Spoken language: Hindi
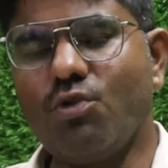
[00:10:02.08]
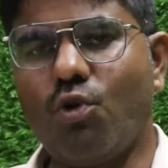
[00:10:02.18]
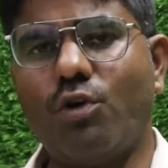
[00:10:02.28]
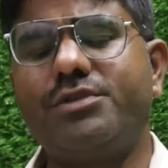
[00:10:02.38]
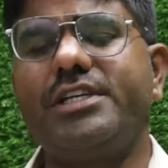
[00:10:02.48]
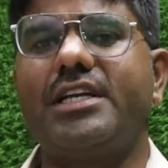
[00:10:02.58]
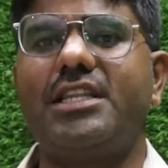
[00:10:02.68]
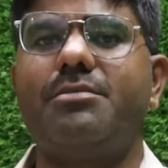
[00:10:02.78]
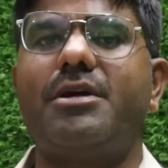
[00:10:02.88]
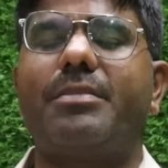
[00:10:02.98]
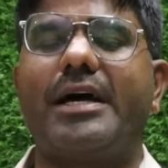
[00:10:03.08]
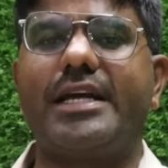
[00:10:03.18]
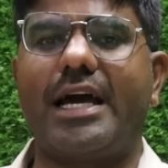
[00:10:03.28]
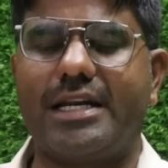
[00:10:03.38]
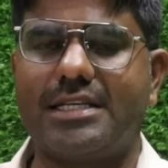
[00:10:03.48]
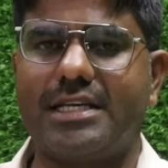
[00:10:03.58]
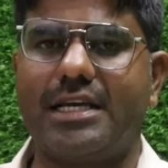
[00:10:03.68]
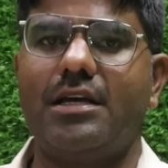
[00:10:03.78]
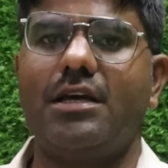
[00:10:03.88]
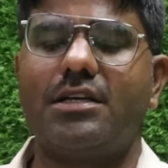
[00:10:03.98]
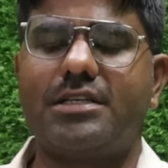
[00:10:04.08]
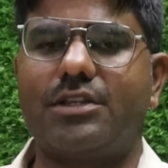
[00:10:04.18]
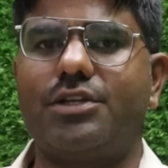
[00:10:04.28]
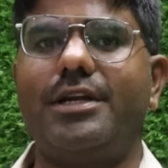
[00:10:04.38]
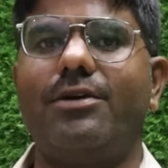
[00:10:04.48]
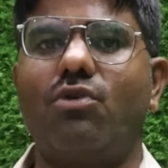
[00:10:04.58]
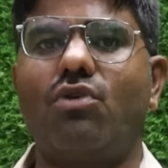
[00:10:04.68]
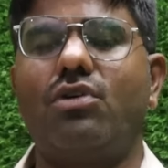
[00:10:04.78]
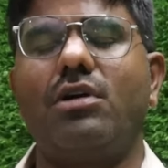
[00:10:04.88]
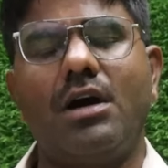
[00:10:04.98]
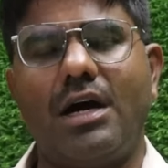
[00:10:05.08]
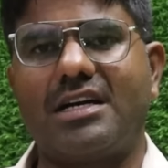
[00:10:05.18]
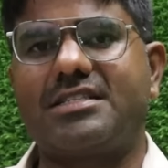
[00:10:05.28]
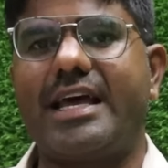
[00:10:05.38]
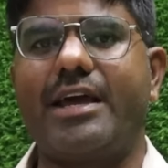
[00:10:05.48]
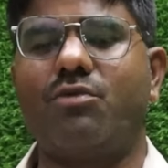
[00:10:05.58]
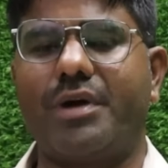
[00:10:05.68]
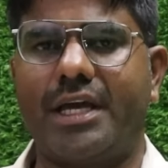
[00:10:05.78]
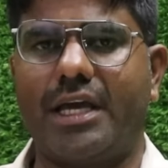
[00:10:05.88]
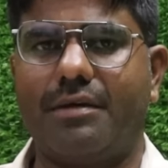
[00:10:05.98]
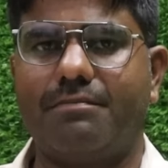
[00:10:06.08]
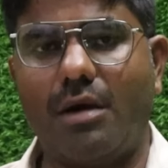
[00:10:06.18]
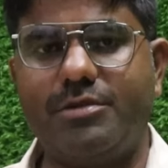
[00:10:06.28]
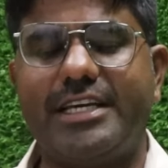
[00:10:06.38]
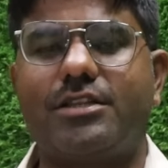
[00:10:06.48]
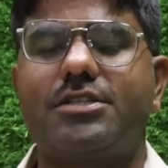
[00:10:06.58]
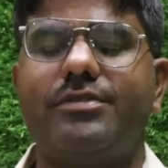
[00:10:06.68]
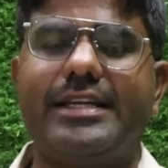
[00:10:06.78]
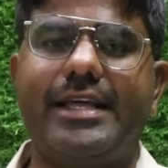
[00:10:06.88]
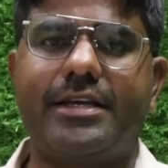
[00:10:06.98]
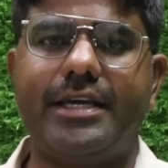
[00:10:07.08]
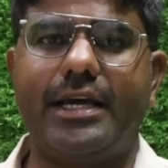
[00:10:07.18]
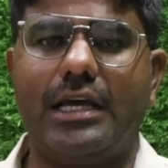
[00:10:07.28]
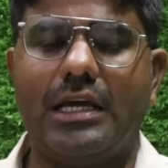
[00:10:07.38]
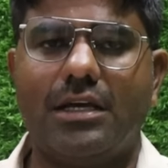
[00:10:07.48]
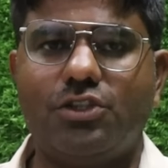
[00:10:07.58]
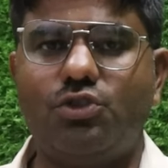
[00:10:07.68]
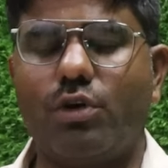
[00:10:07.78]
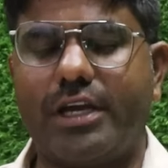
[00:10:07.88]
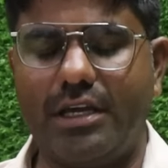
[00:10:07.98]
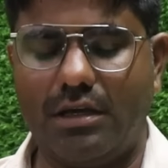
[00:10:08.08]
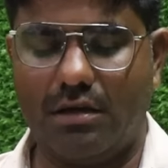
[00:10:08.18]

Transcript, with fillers: गोमती नदी में पानी आने से क्षेत्रीय लोग हरसाए हुए हैं अब ये तस्वीर देखिए जो कि